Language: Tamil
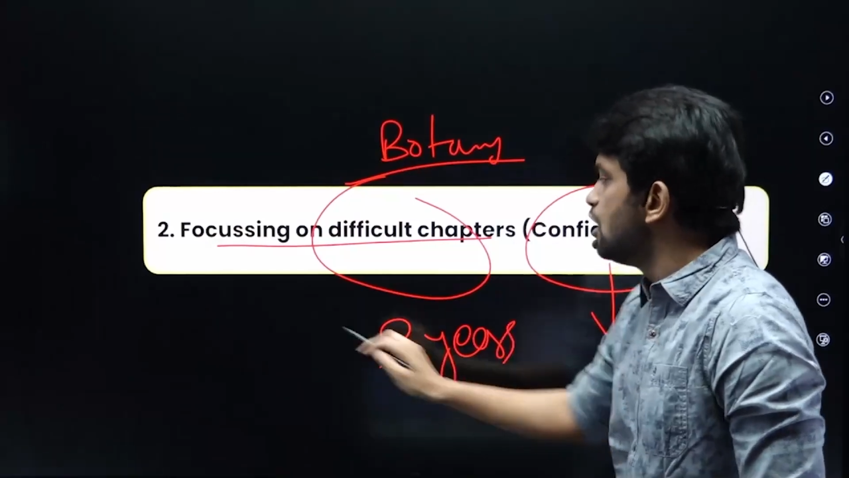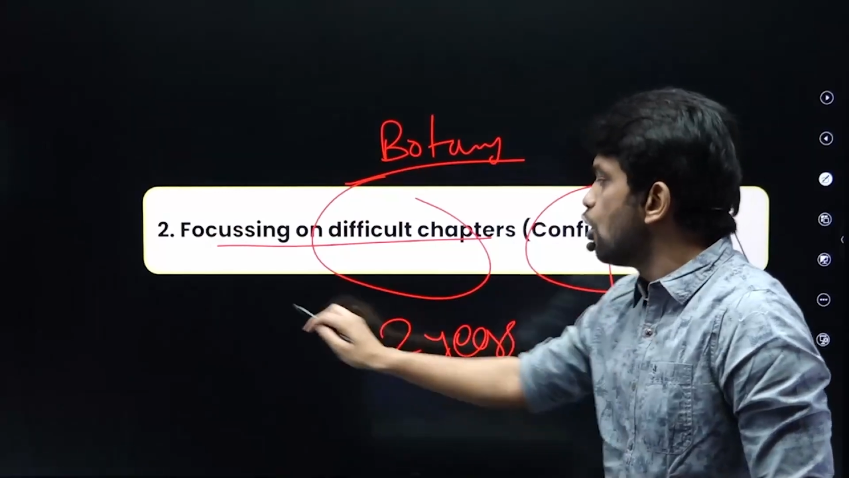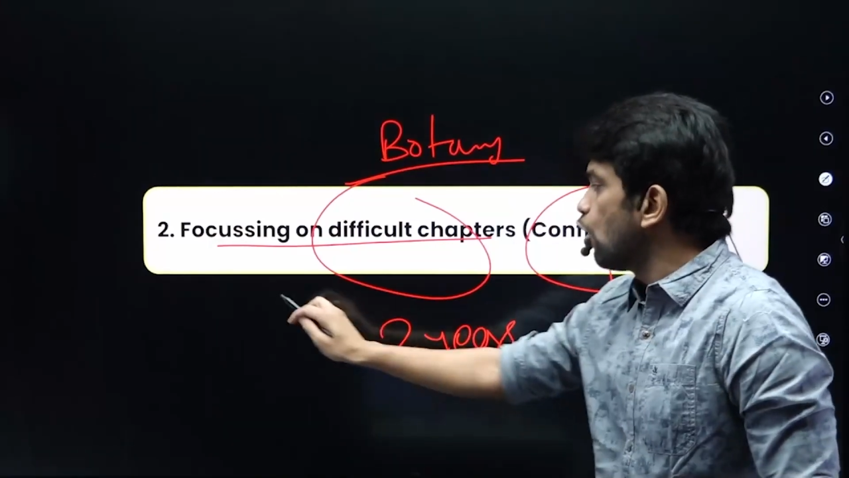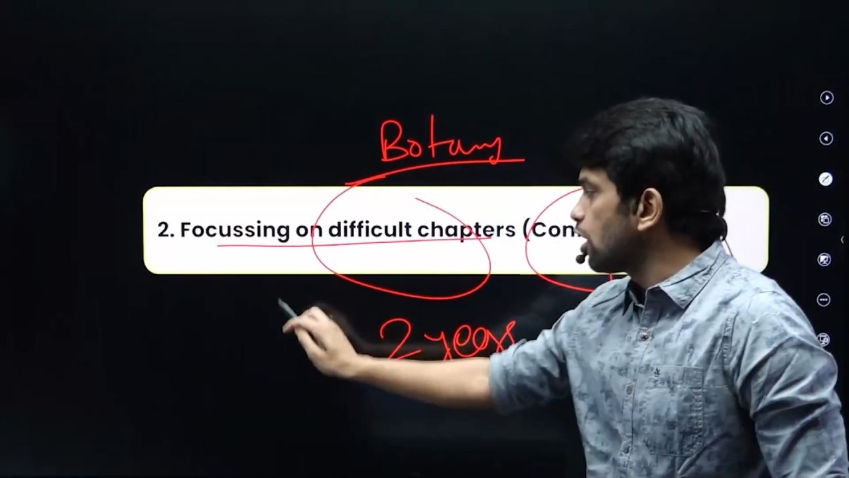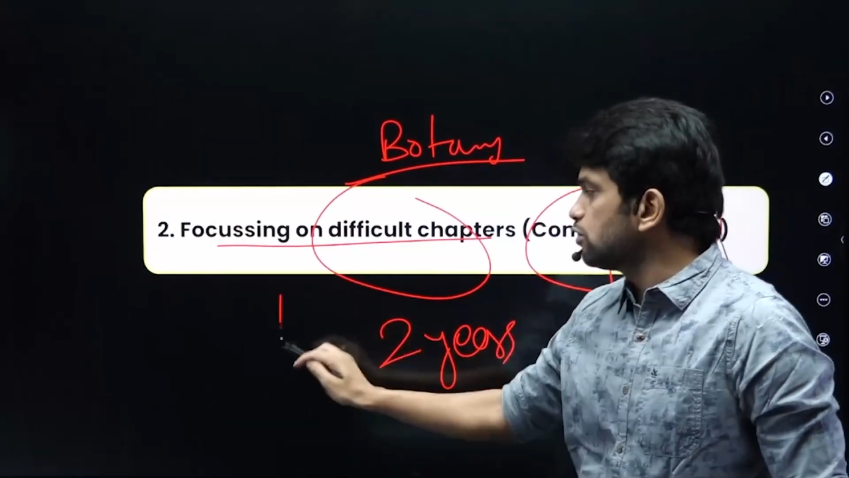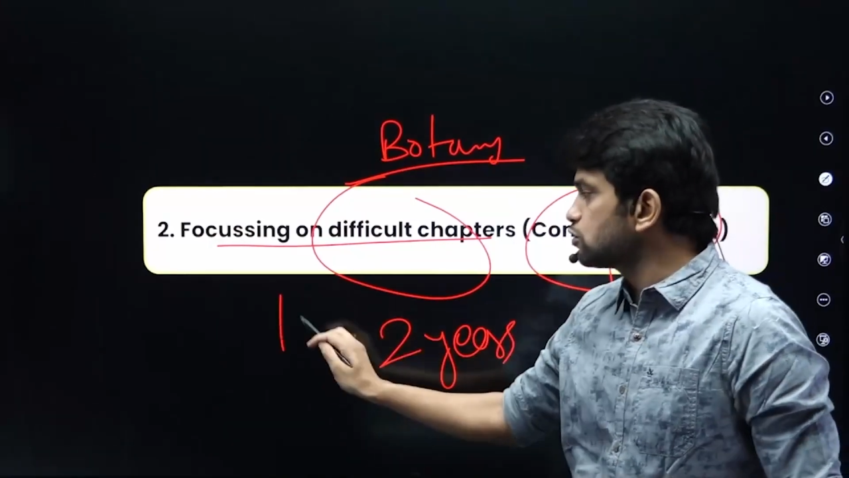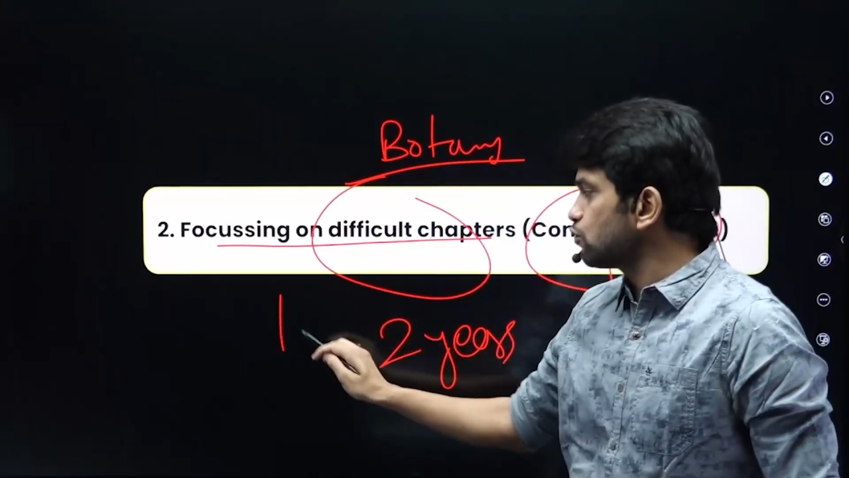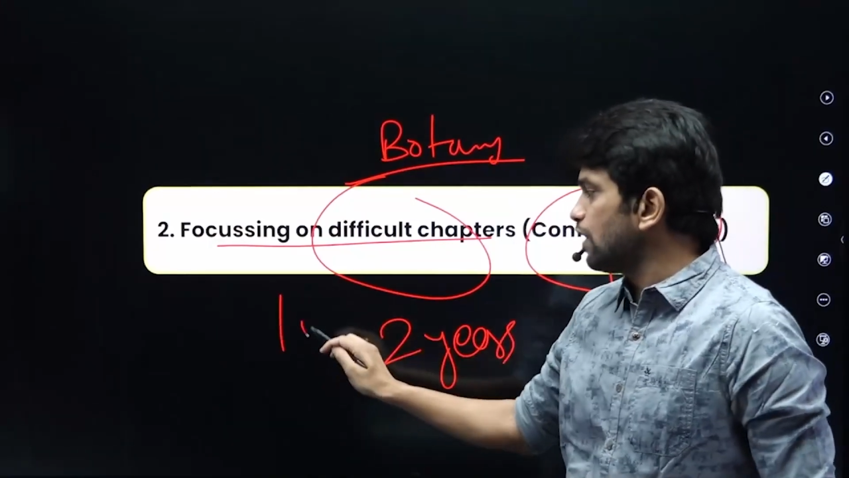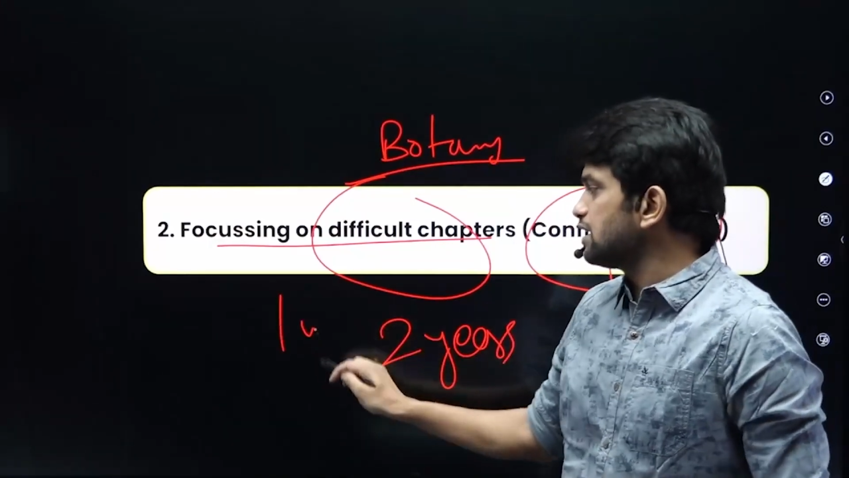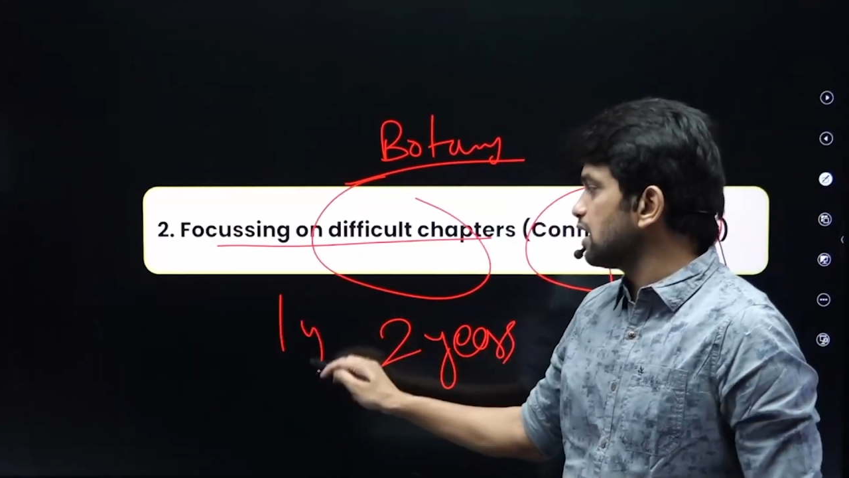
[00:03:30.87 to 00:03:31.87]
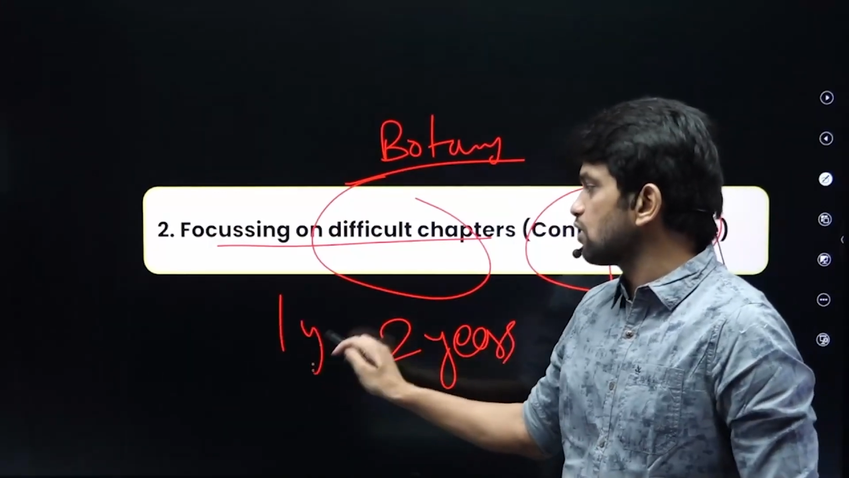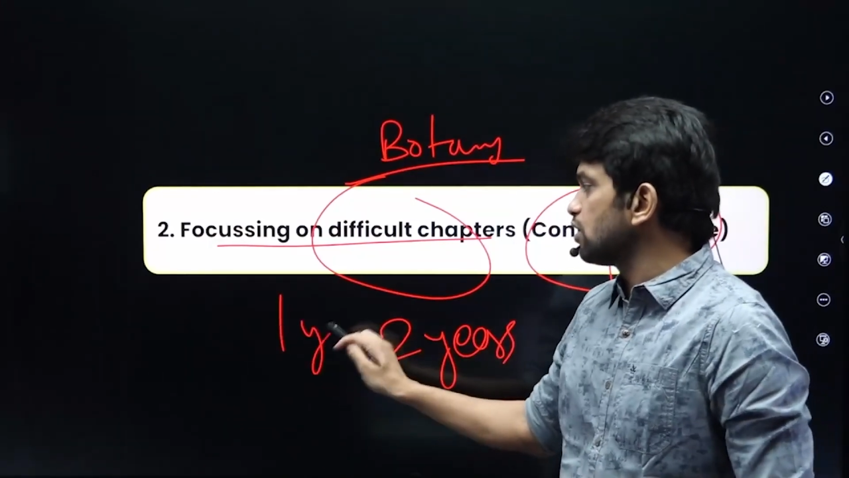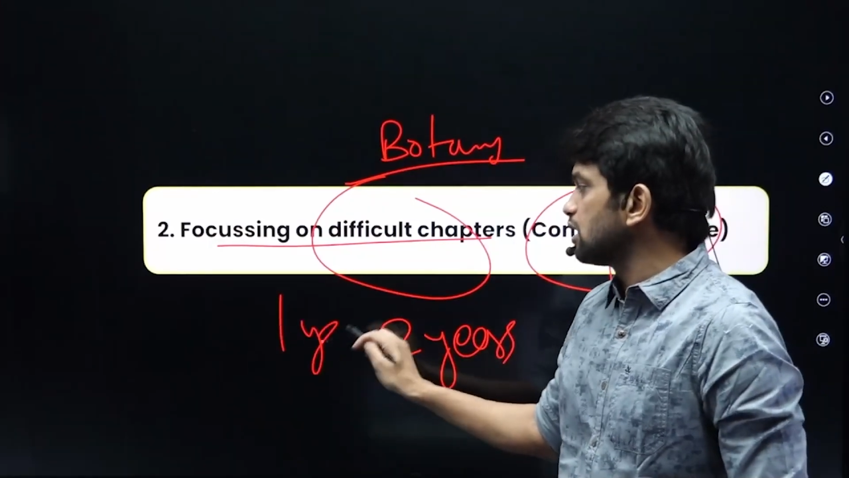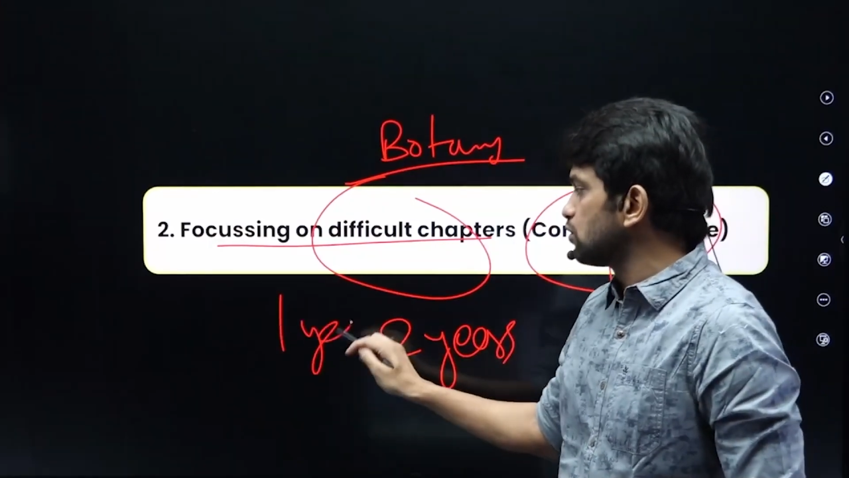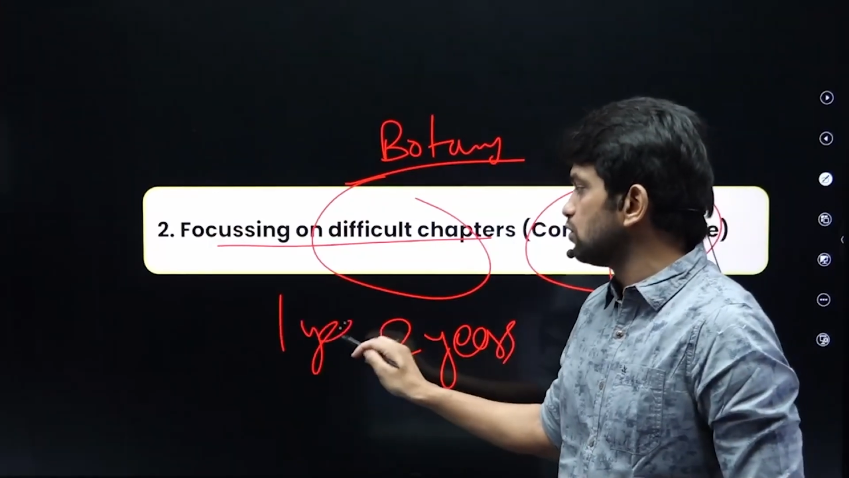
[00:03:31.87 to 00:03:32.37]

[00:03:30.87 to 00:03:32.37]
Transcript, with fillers: ஆல்மோஸ்ட் ஒன் இயர் உனக்கு இருக்கும்